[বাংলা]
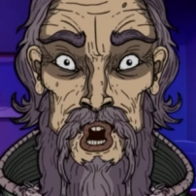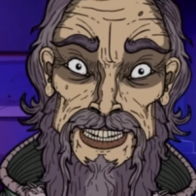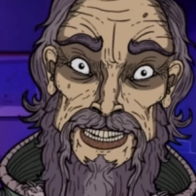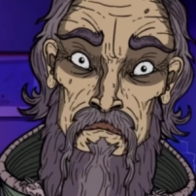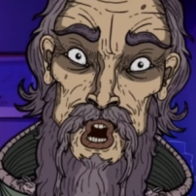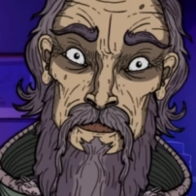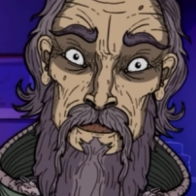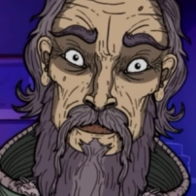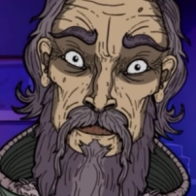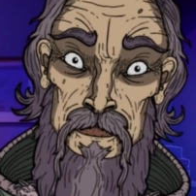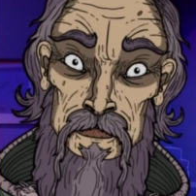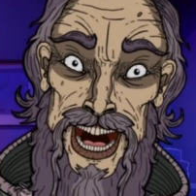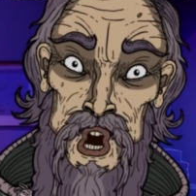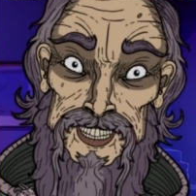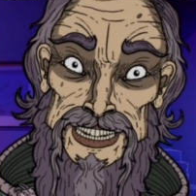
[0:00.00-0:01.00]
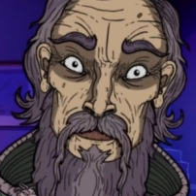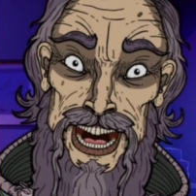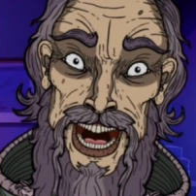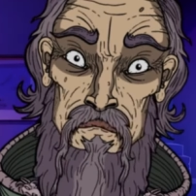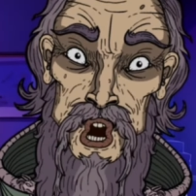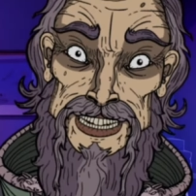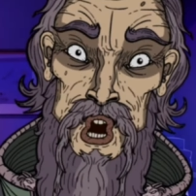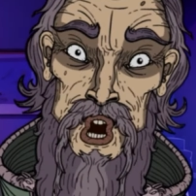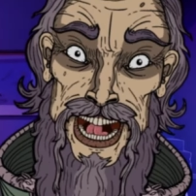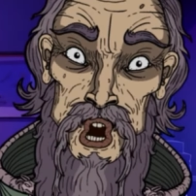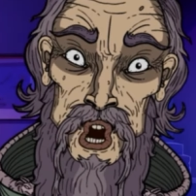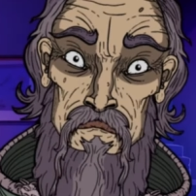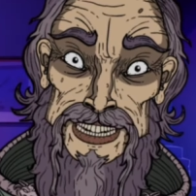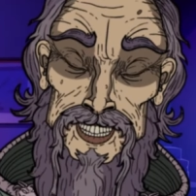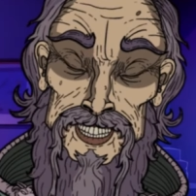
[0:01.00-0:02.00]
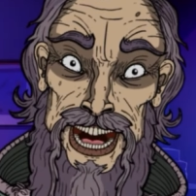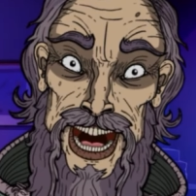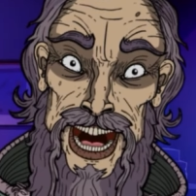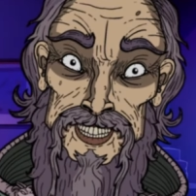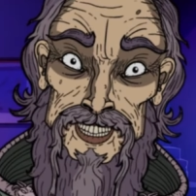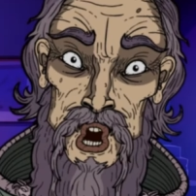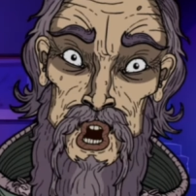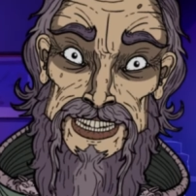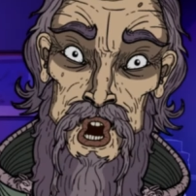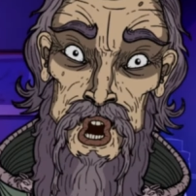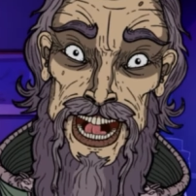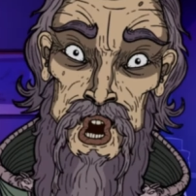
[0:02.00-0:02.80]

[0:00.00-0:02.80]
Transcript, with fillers: একসময় একসময় মনে হলো আমি জ্ঞান হারাতে